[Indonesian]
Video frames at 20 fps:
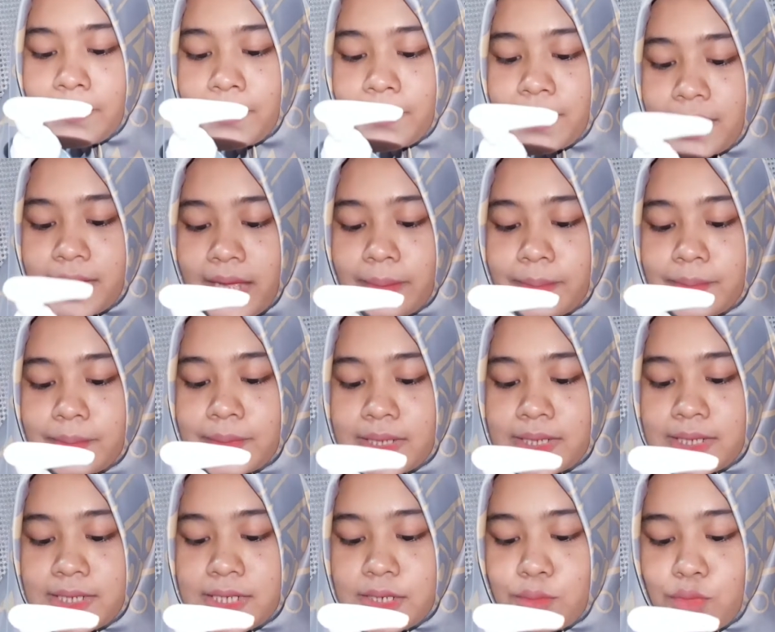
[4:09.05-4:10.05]
minyak
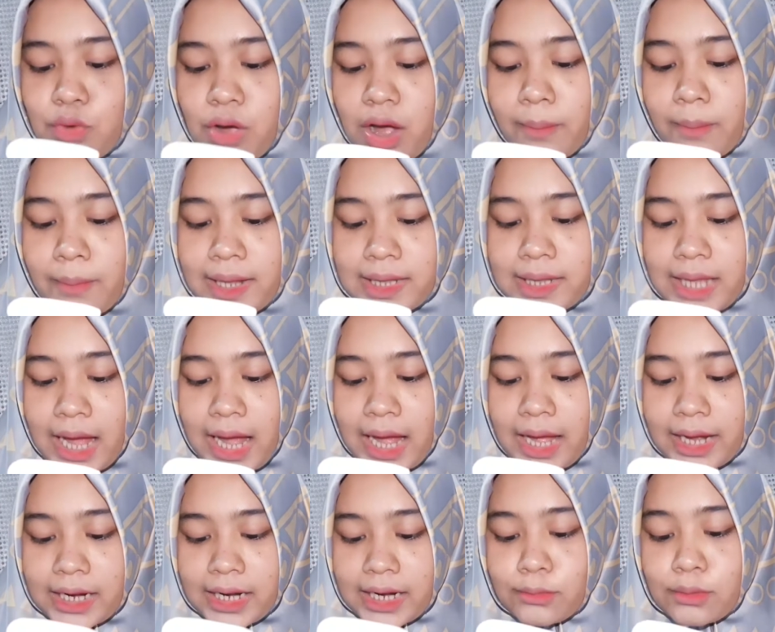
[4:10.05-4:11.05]
biji bunga
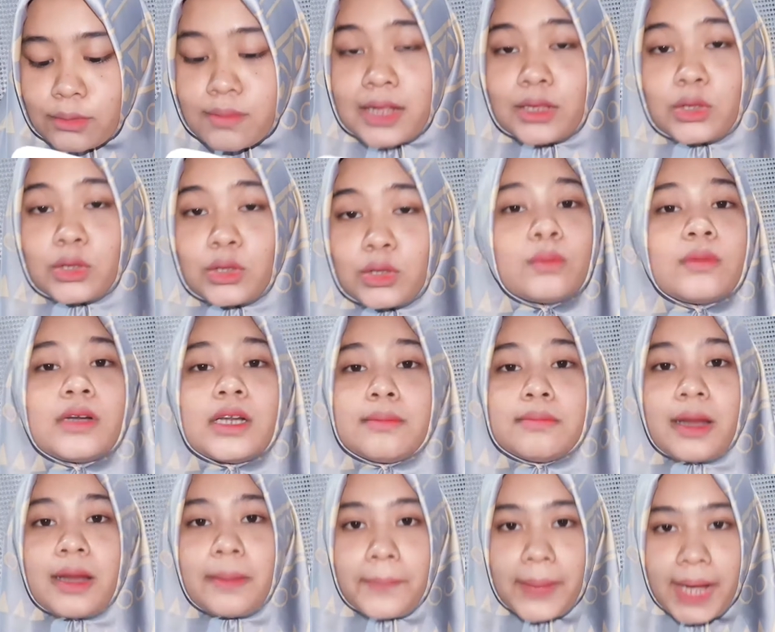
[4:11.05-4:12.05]
matahari membantu
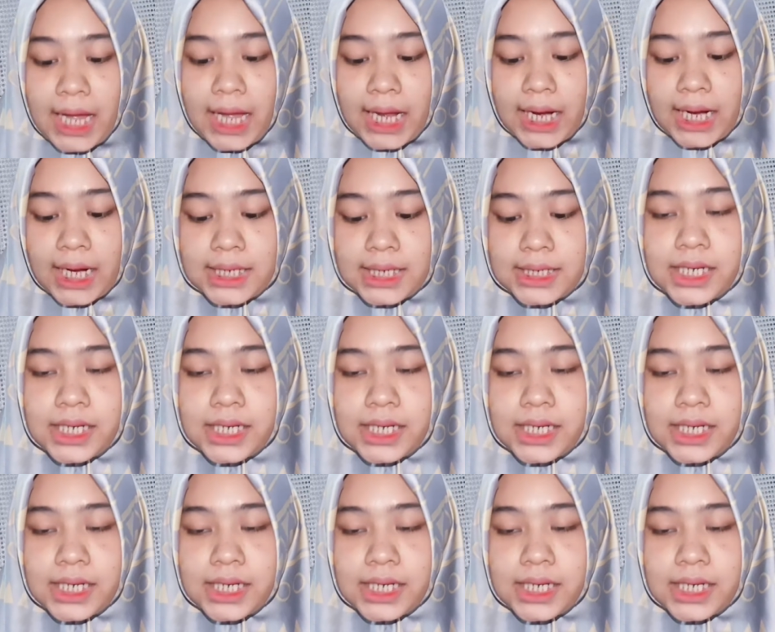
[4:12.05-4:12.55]
melembabkan.